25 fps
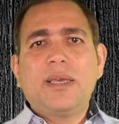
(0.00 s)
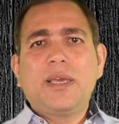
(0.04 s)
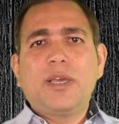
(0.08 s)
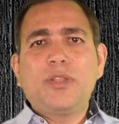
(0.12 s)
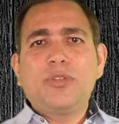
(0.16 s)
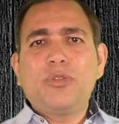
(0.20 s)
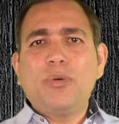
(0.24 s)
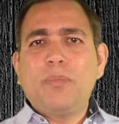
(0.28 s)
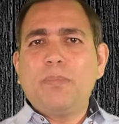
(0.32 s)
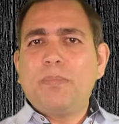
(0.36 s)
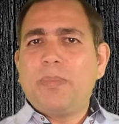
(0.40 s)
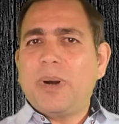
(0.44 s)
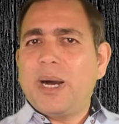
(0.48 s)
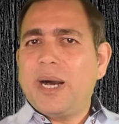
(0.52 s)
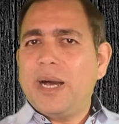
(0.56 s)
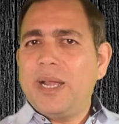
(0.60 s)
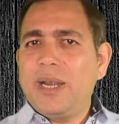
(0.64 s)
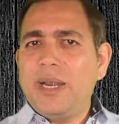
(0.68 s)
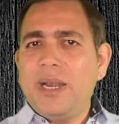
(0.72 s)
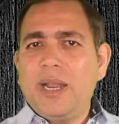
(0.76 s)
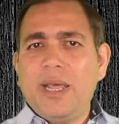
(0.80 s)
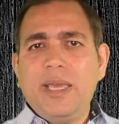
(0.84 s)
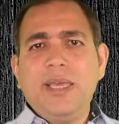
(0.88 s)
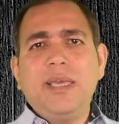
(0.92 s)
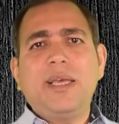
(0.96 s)
कि तुम
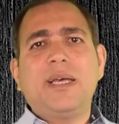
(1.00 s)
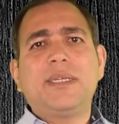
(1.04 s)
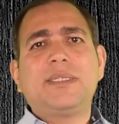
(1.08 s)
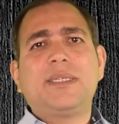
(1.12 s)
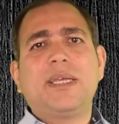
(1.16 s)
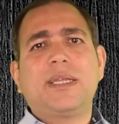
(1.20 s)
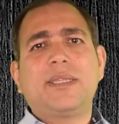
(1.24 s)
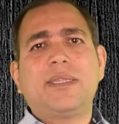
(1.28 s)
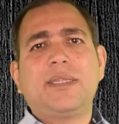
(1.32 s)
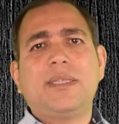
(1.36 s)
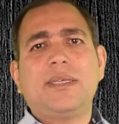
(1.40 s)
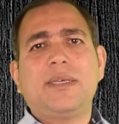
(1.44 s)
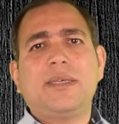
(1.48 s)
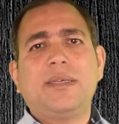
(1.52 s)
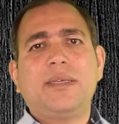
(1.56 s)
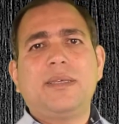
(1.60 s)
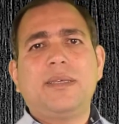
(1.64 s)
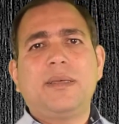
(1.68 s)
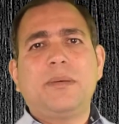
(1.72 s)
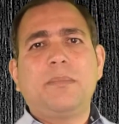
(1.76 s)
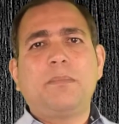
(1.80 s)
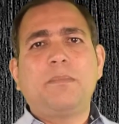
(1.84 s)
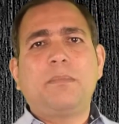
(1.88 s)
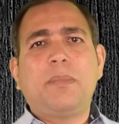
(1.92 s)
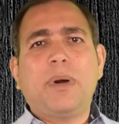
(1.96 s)
बाहर नहीं आ सकते
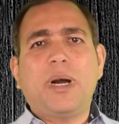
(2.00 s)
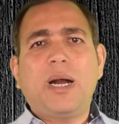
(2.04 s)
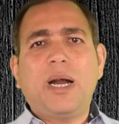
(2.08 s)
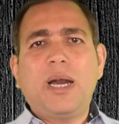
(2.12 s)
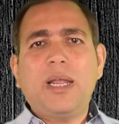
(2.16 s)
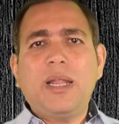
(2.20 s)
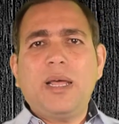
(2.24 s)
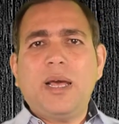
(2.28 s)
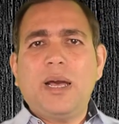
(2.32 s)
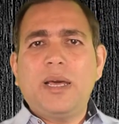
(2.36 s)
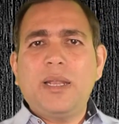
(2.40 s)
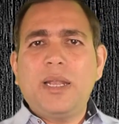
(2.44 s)
बाहर